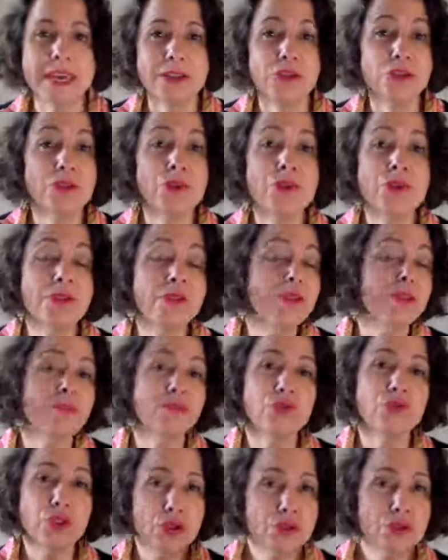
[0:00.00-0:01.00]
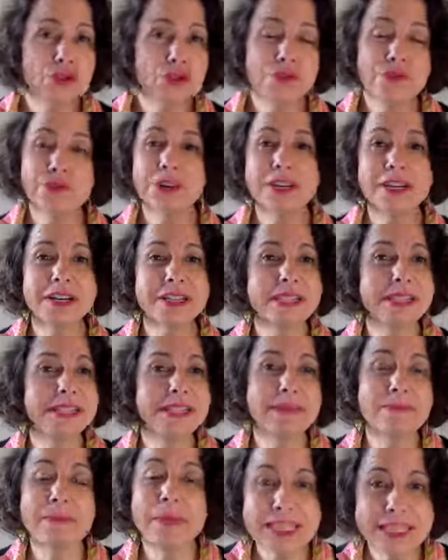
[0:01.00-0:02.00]
Donc, quand je vois
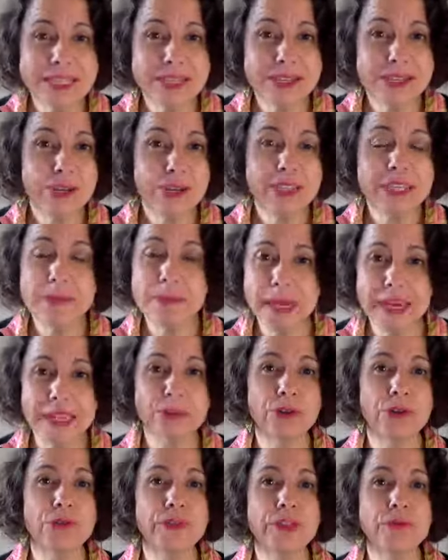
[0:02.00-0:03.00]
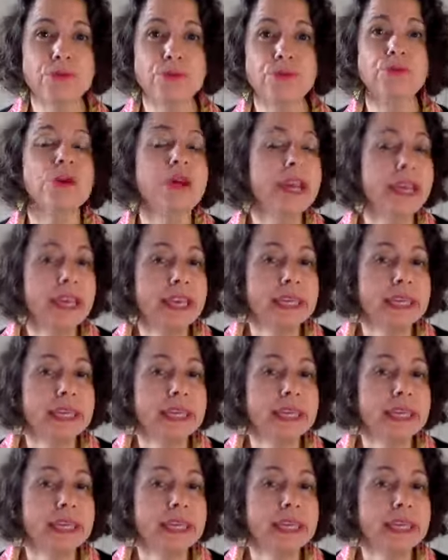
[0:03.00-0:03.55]
ces personnes qui prennent rendez-vous,